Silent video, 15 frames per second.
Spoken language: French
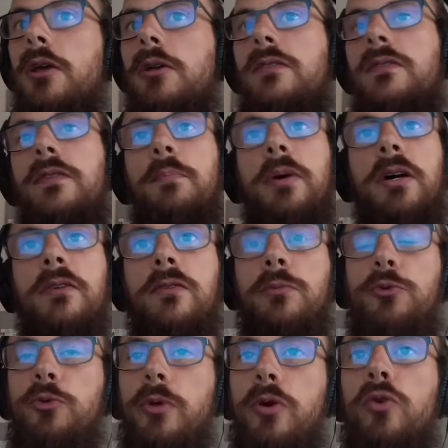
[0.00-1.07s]
Si par
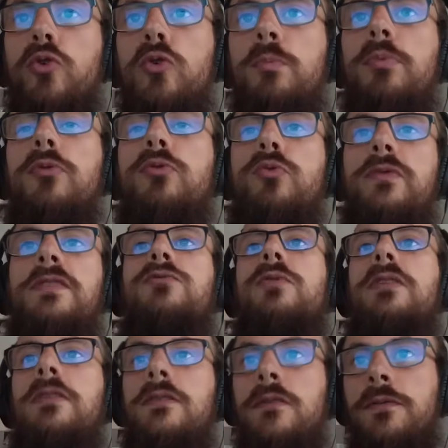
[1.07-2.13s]
exemple tu es en couple ou si tu
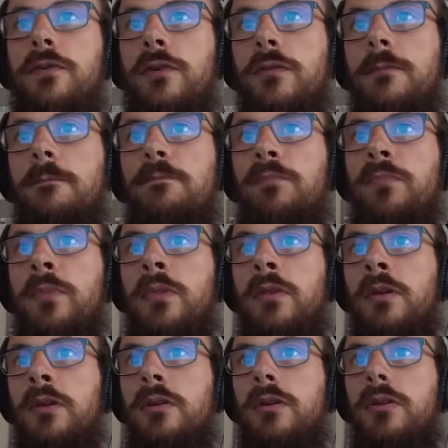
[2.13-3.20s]
as des enfants,
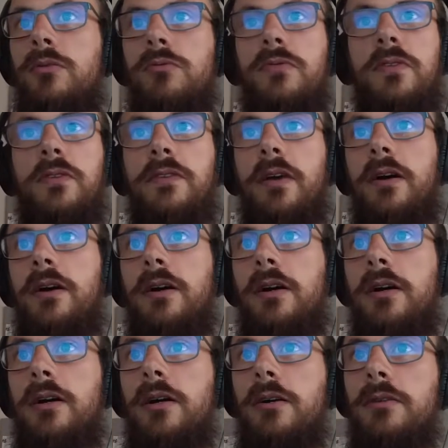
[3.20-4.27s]
si tu
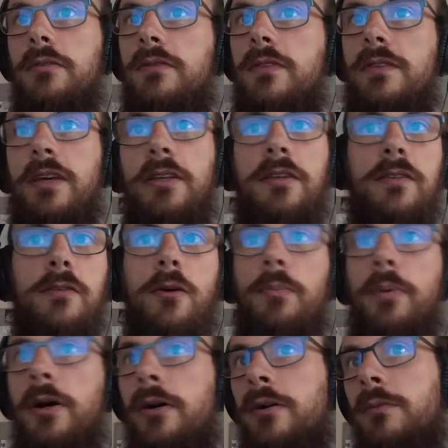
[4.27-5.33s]
as, si des
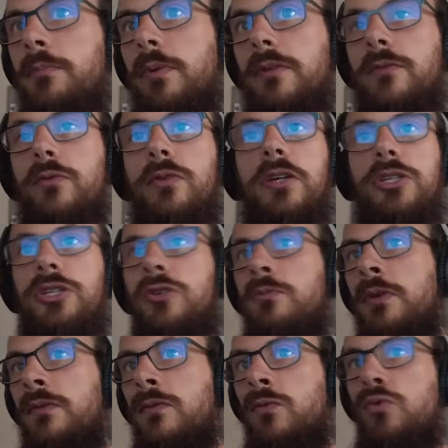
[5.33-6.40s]
emprunts parce que tu as acheté une
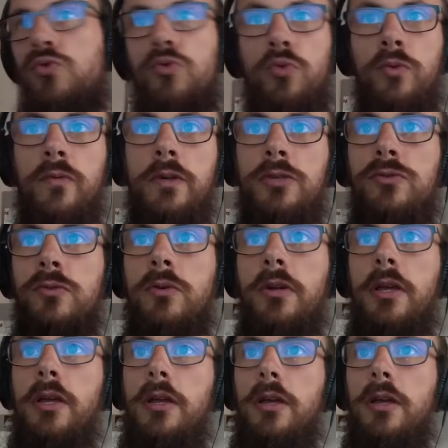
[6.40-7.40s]
maison ou une voiture.